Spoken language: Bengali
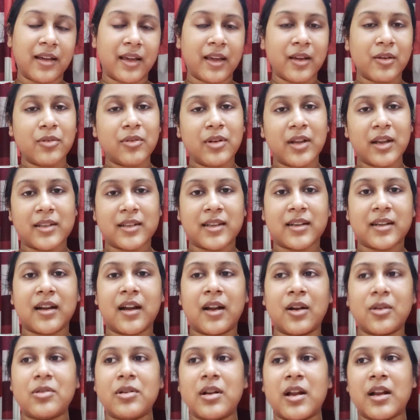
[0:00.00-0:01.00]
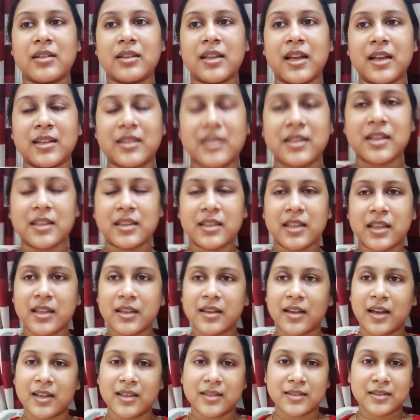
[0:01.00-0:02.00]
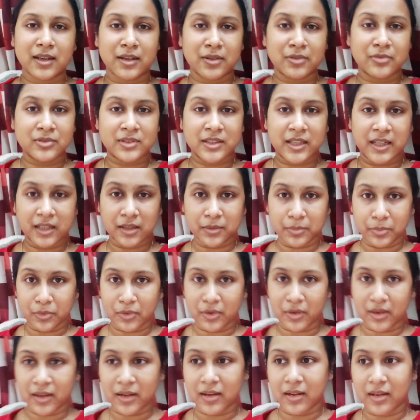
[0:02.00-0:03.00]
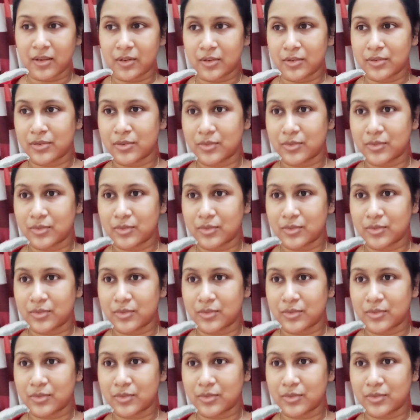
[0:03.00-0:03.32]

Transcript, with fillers: এগুলো একটা কারণ আর তার সাথে হাত এখন চেরি পড়ে গেল